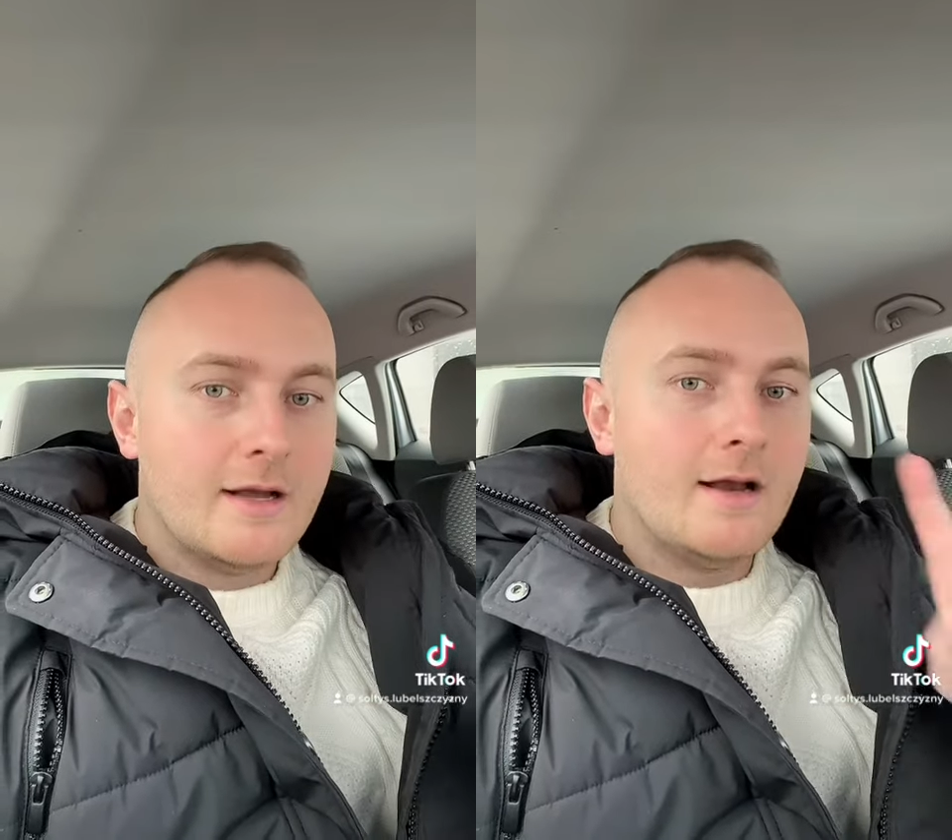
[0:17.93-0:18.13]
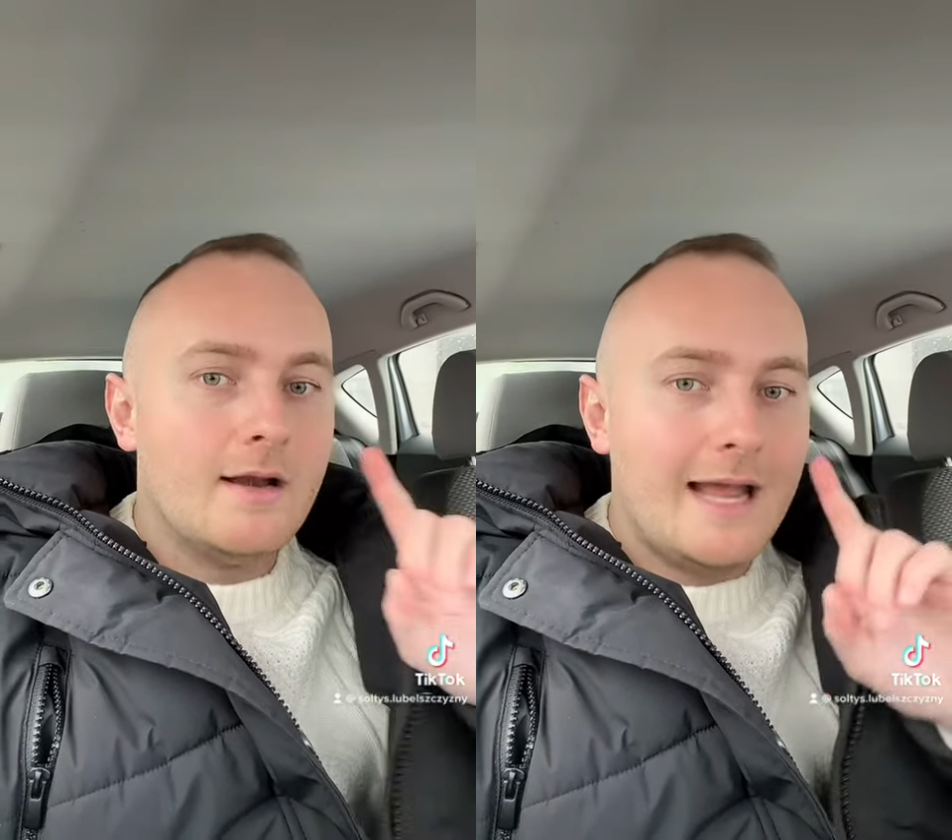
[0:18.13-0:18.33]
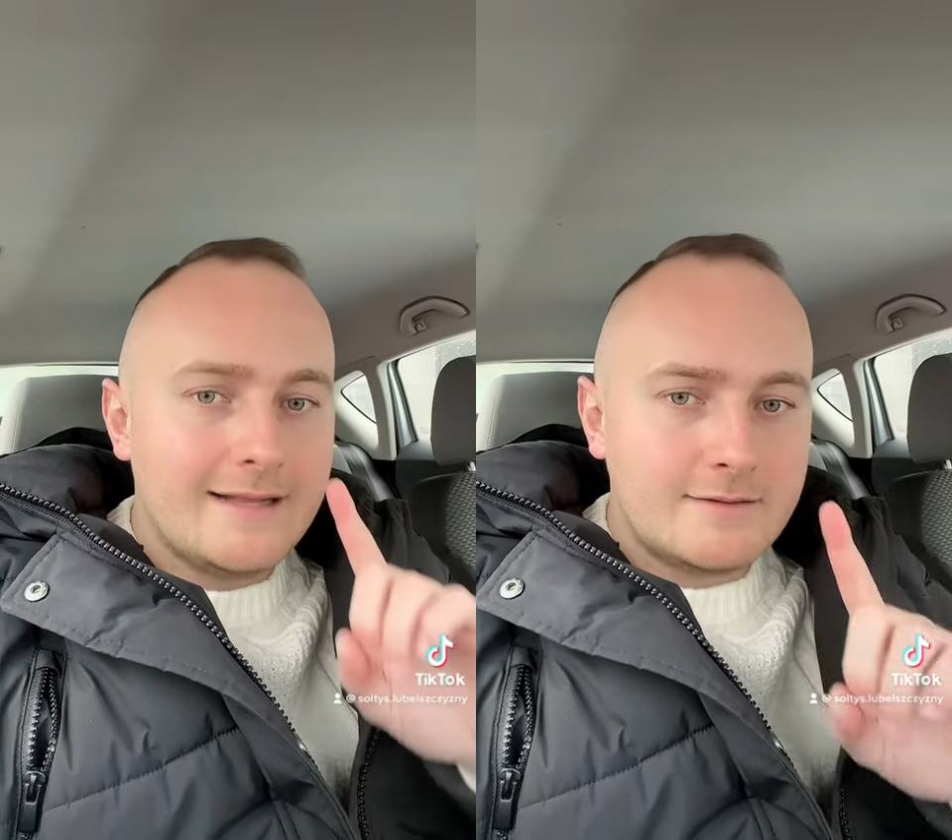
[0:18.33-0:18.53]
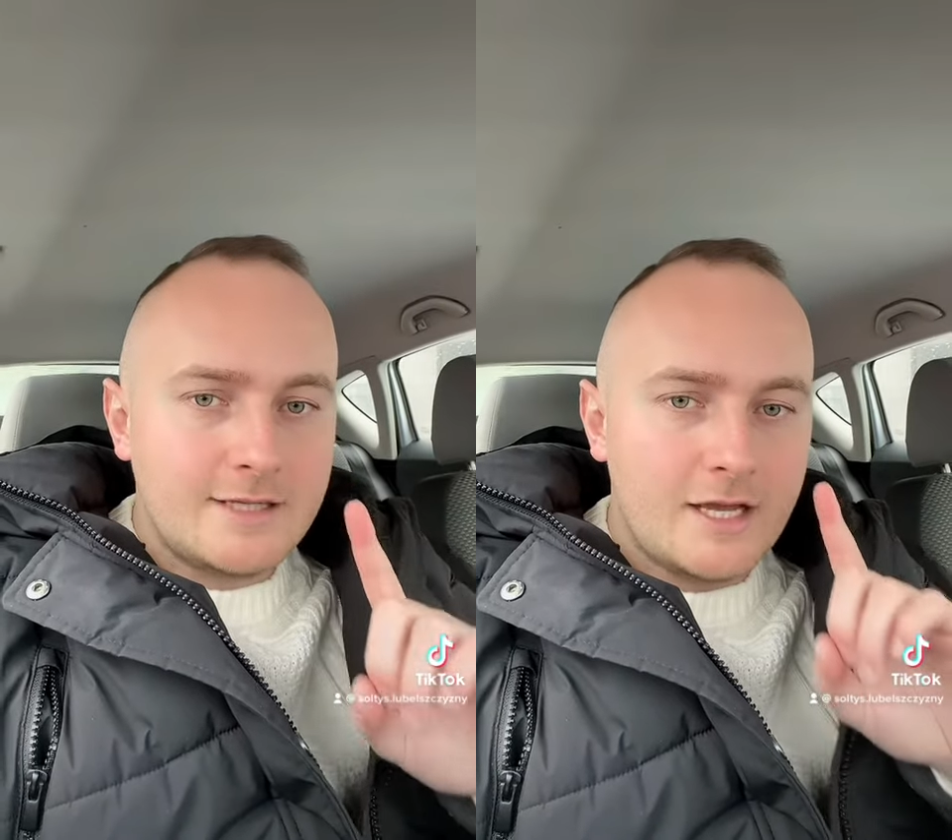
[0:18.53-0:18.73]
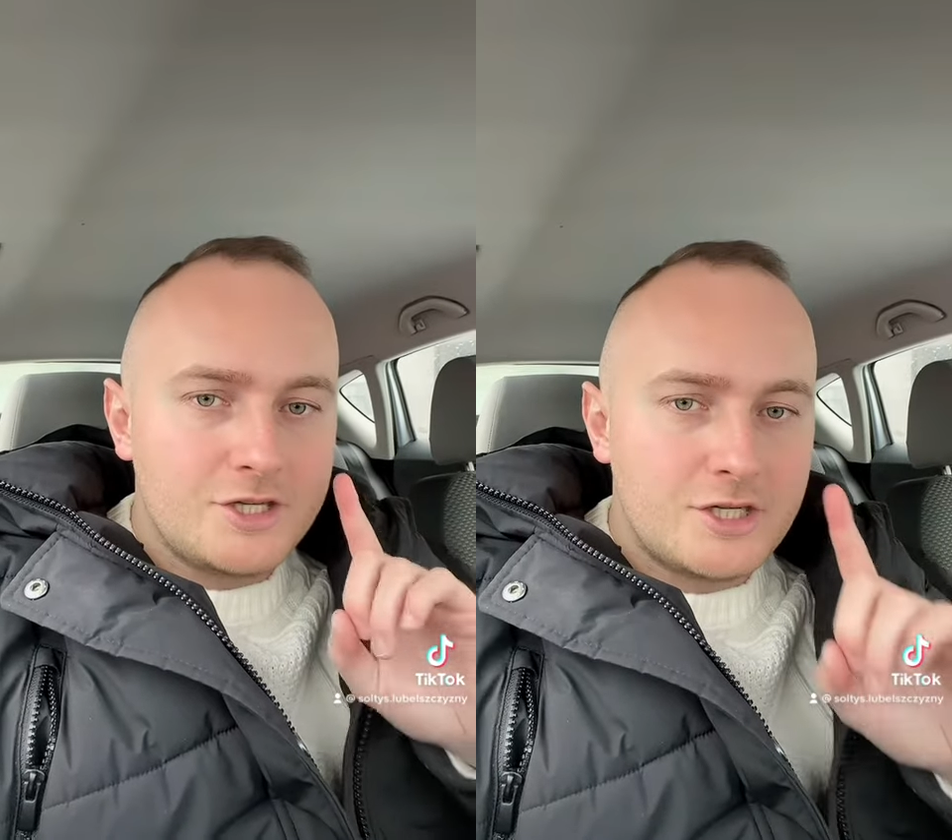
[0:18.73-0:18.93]

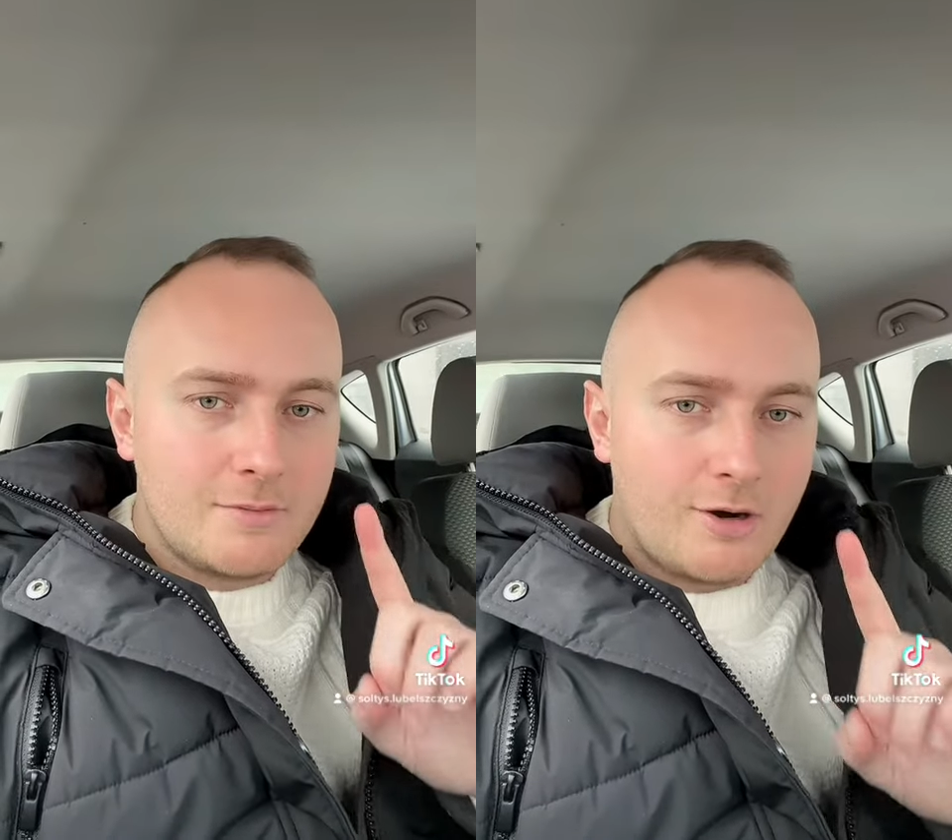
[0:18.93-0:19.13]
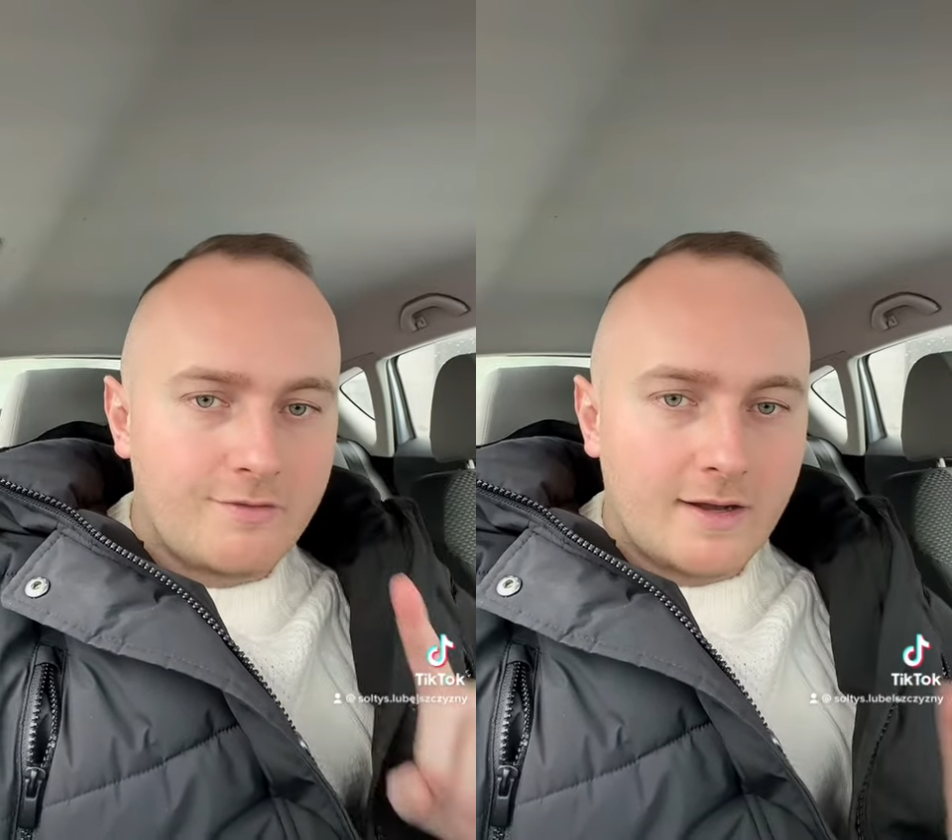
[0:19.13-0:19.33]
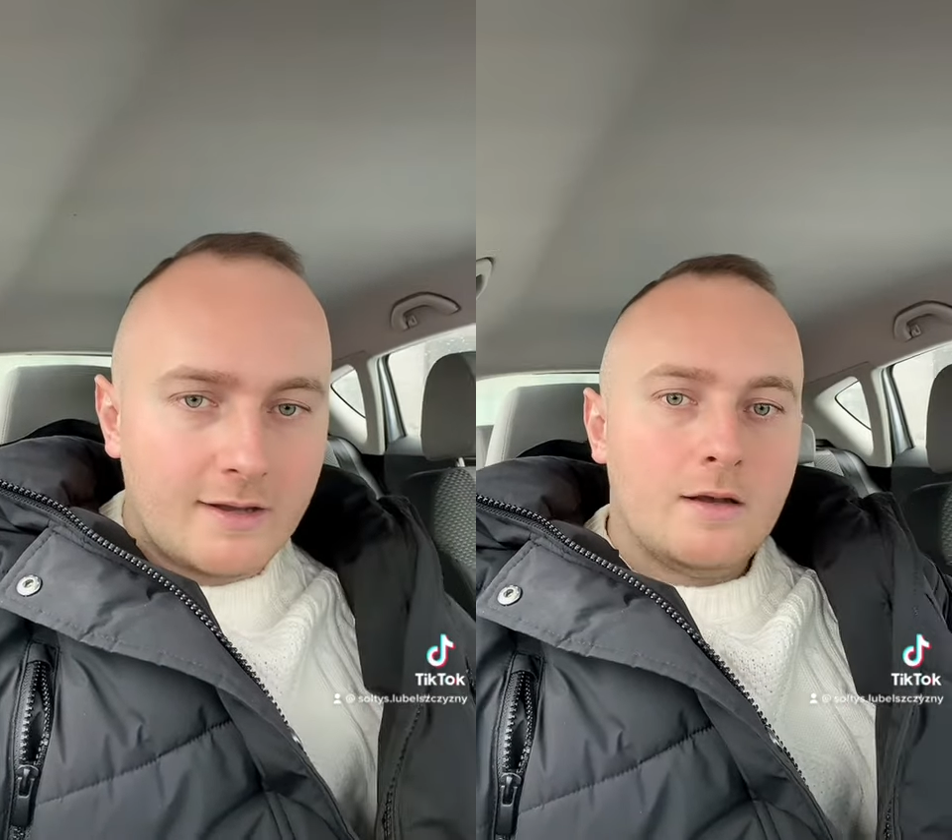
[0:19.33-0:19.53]
letnie i zimowe.